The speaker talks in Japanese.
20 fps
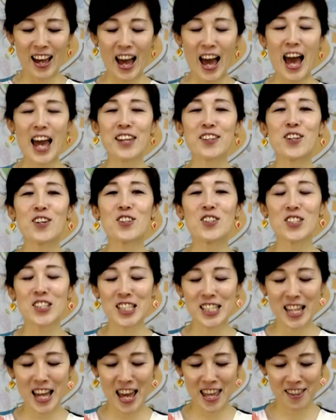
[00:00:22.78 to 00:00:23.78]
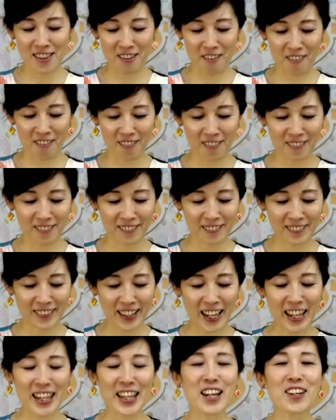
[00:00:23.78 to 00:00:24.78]
アイドル時代の
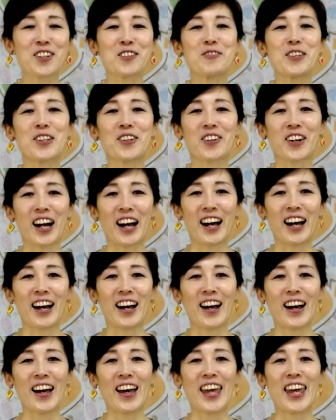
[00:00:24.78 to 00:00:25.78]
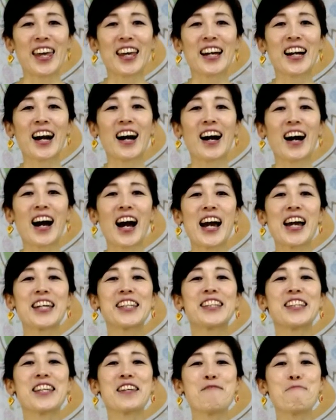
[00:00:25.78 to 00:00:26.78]
武田久美子が映画「
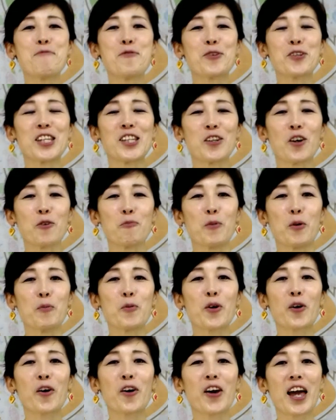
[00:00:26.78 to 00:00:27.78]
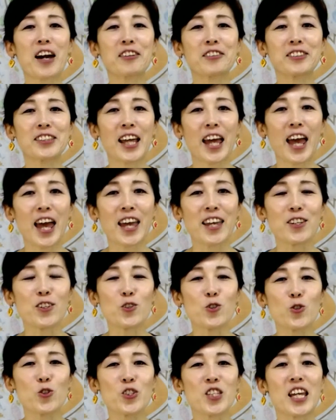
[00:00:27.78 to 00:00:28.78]
ハイティンブギ」の桃子役で
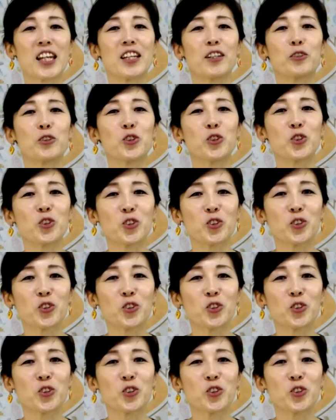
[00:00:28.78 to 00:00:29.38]
言うセリフ、